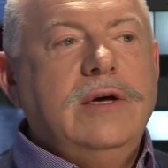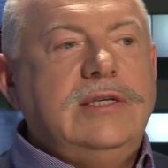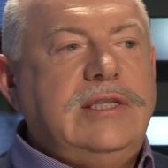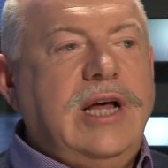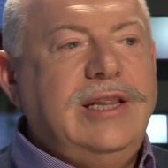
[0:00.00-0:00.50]

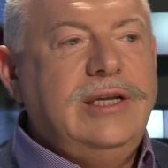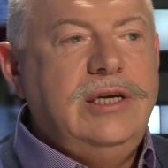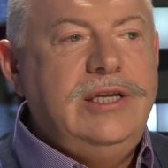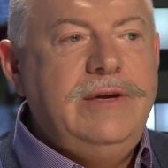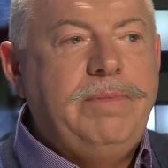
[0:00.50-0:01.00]
стал
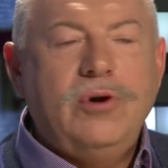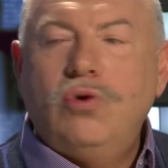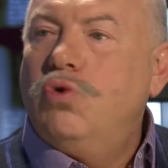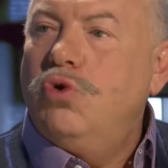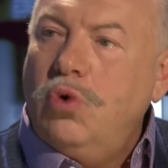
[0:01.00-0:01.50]
не
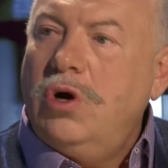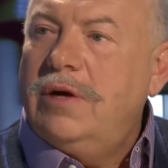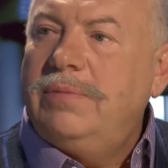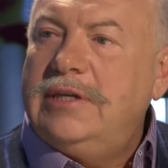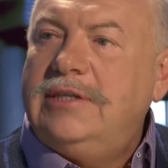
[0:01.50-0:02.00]

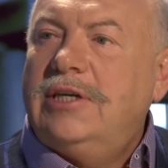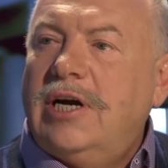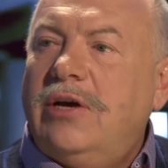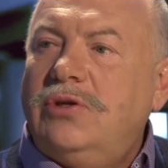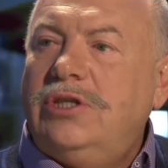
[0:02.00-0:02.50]
прокурором,
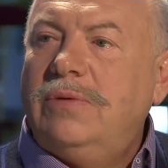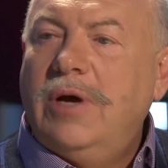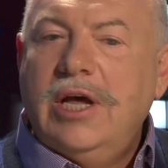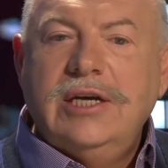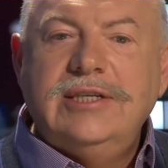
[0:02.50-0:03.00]

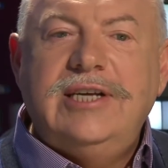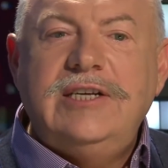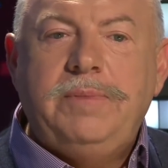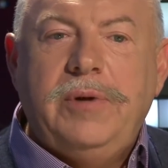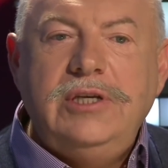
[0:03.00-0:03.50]
надзирающим за
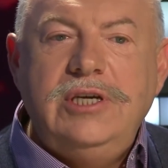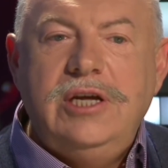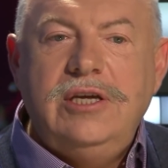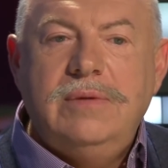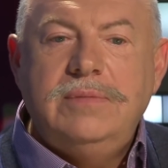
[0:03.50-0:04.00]

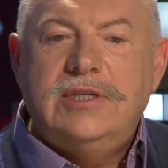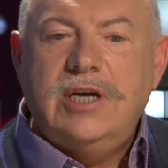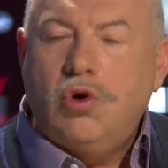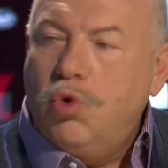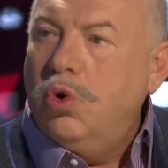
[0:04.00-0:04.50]
исполнением
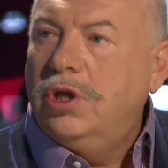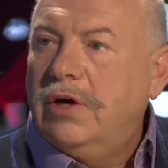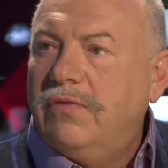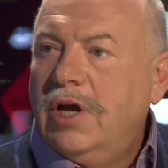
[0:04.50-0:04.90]
законов